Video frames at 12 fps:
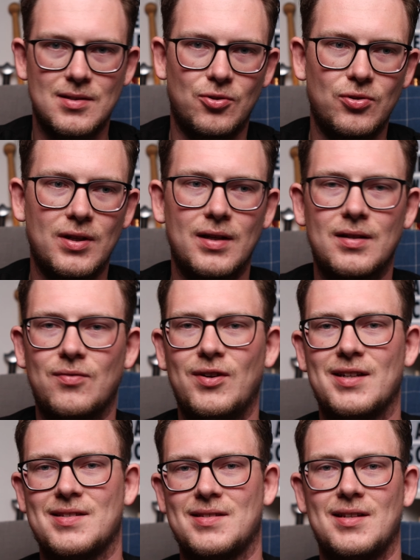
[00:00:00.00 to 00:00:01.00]
Jahrhundert, weil
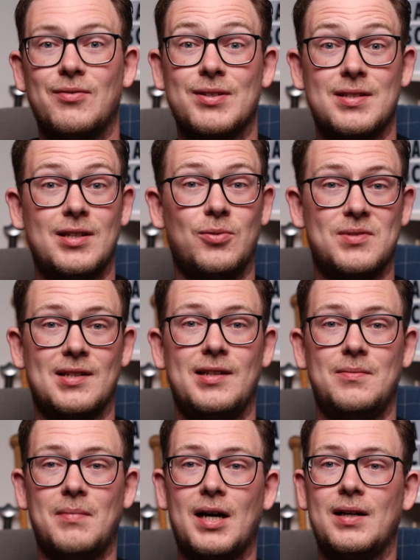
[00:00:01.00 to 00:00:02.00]
das ist halt, was ich
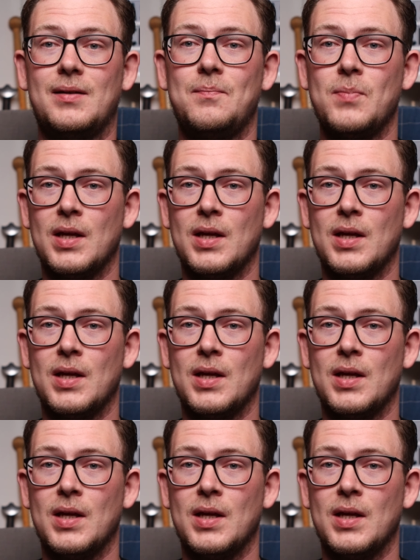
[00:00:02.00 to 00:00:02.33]
hauptsächlich mache.